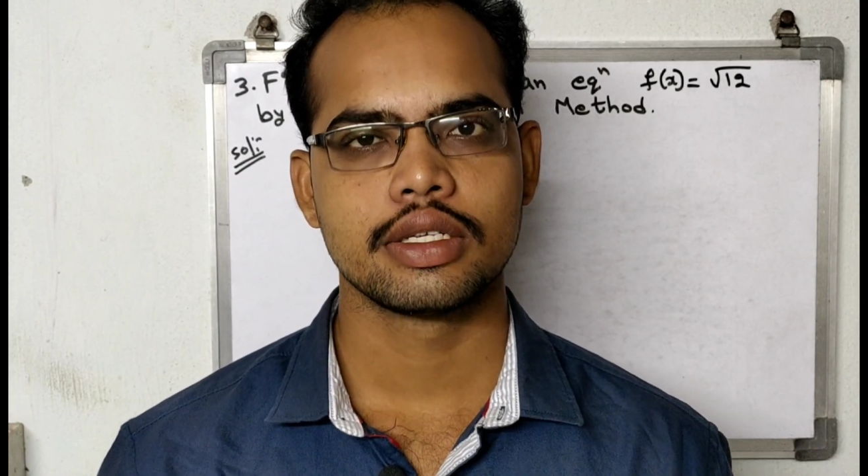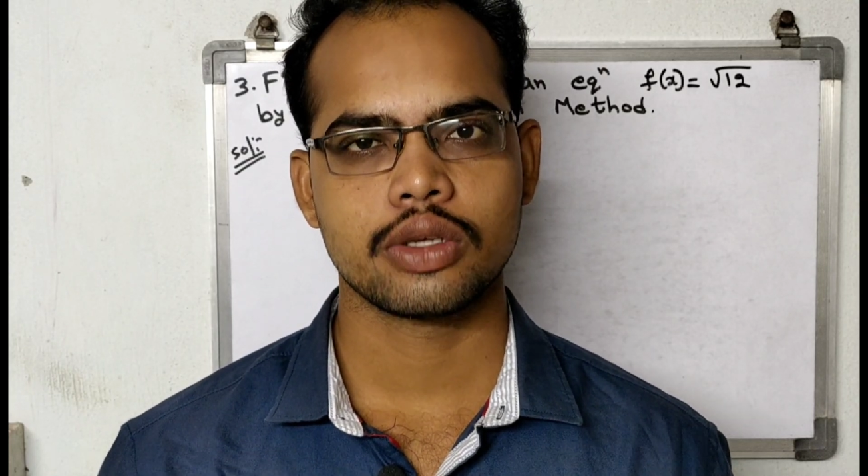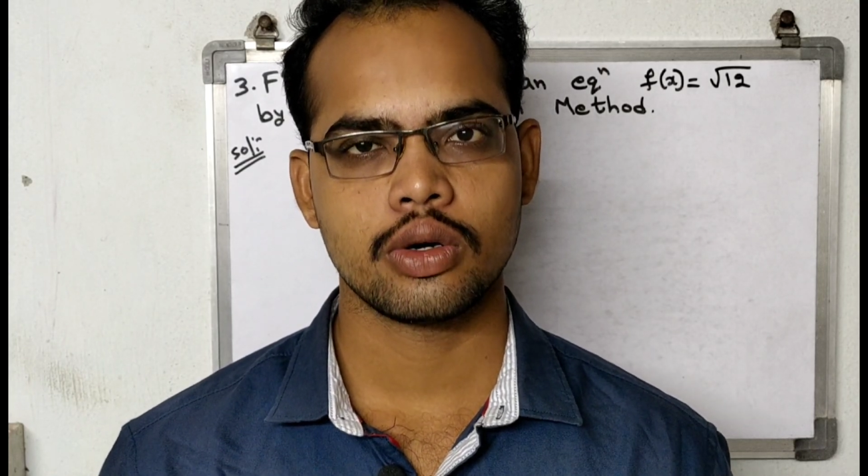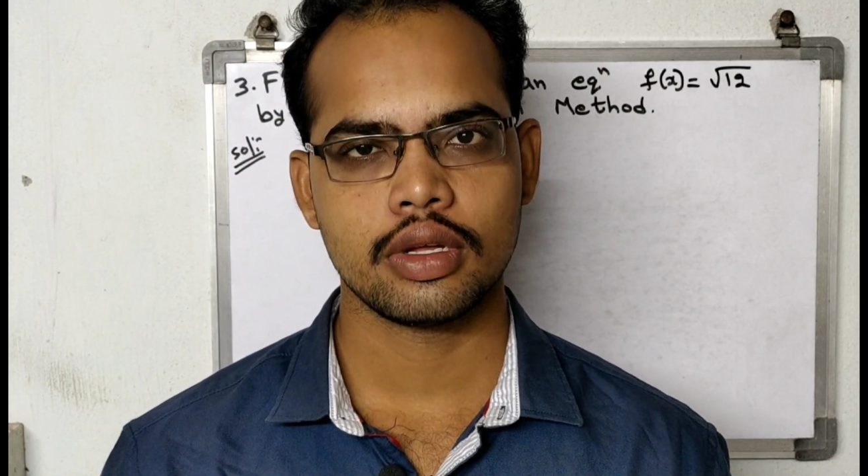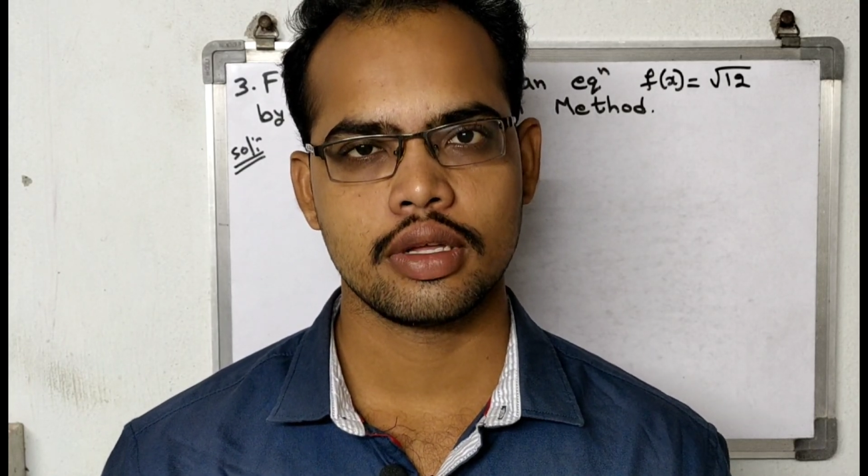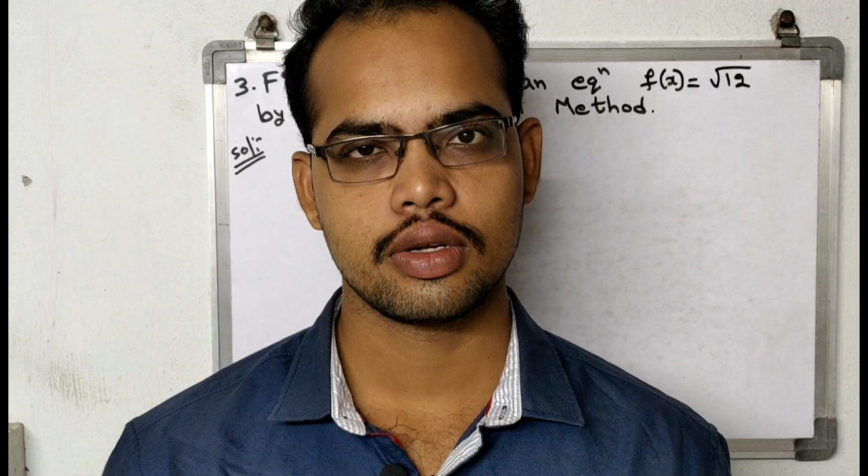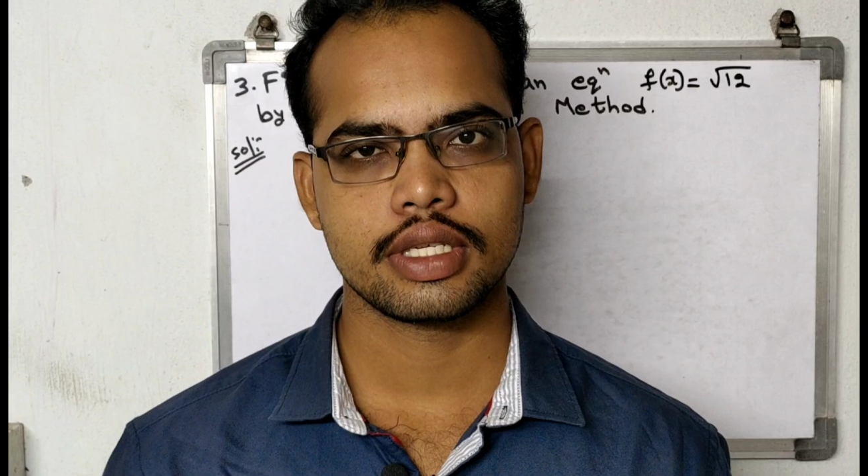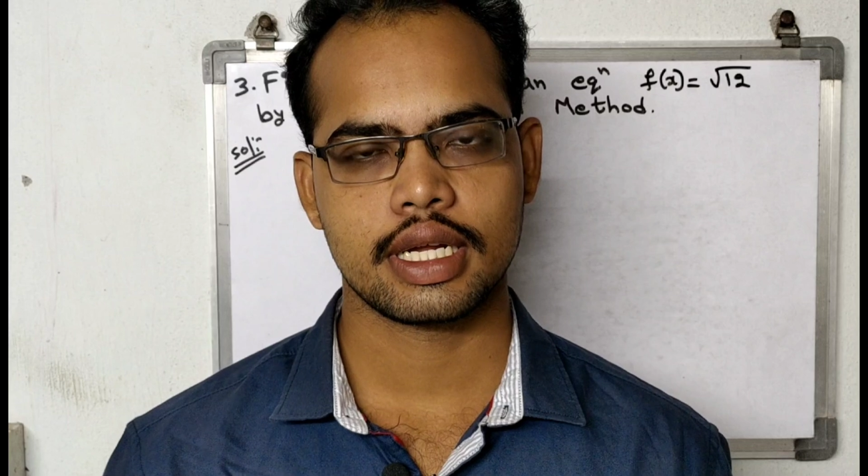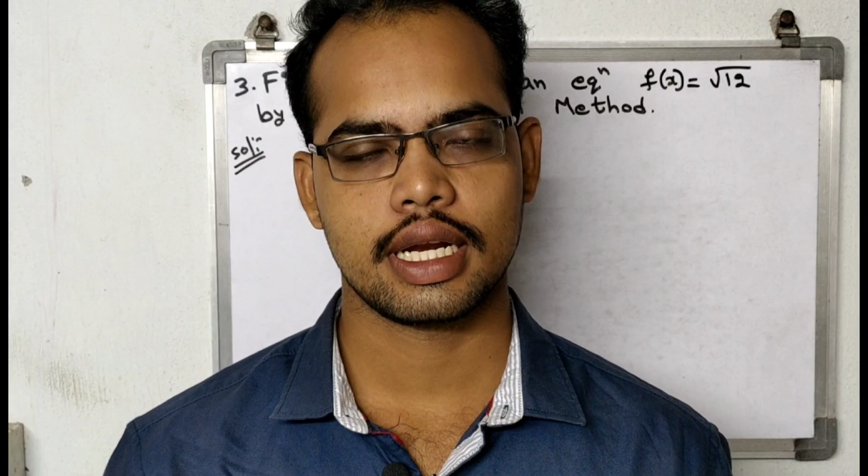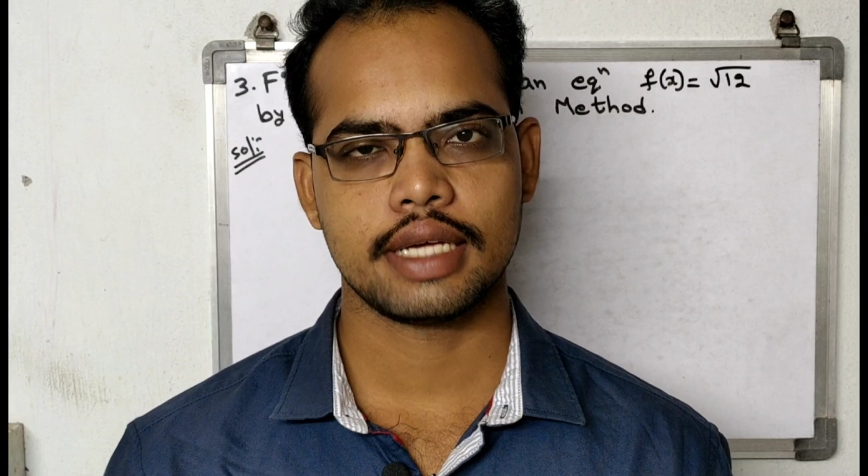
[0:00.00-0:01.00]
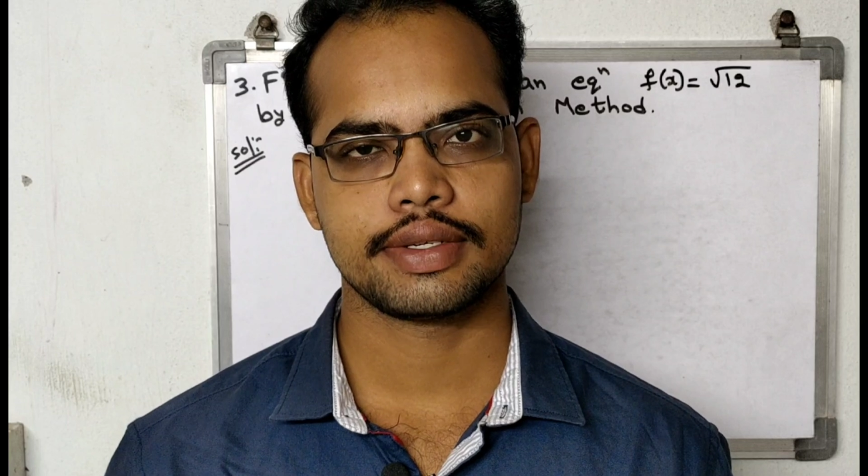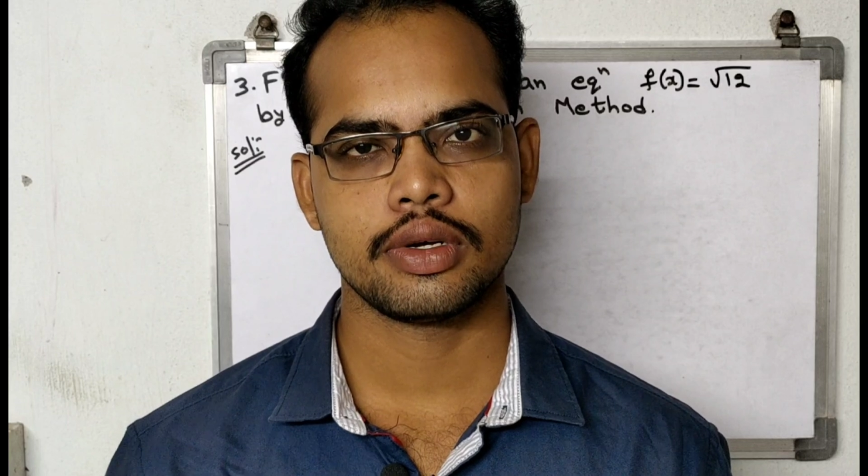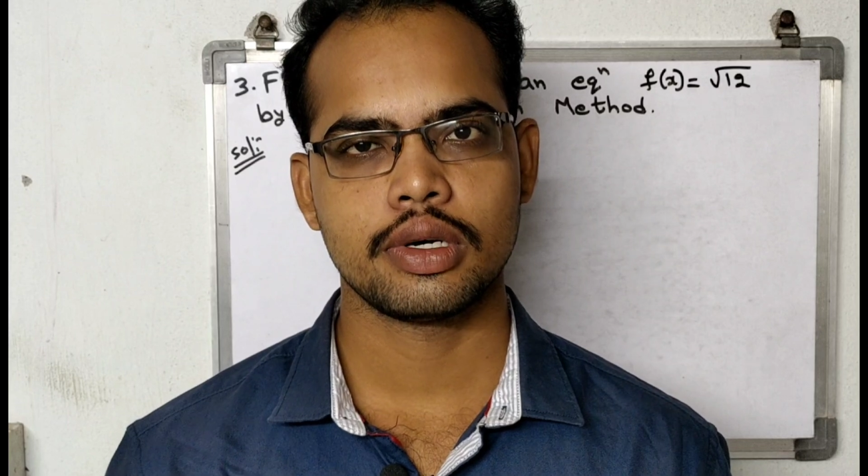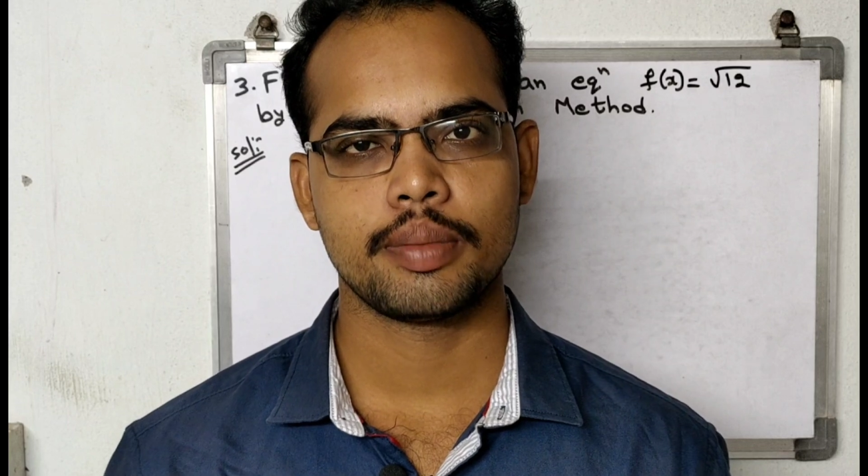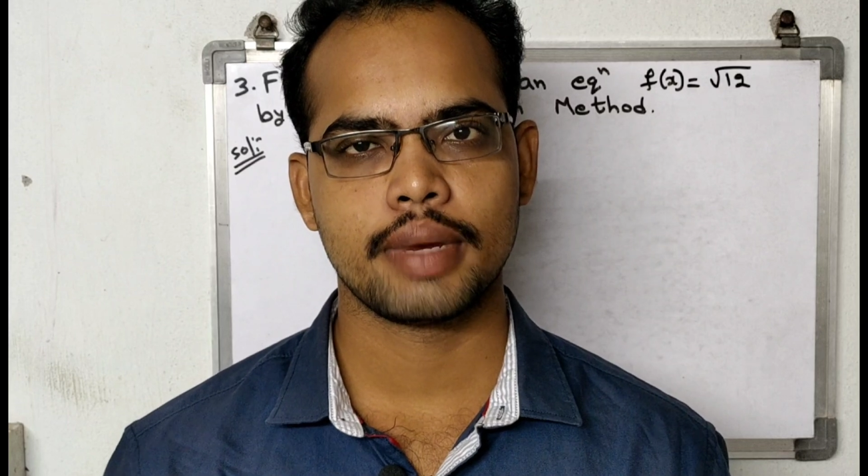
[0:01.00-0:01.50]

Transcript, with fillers: సో ఈరోజు క్లాస్లో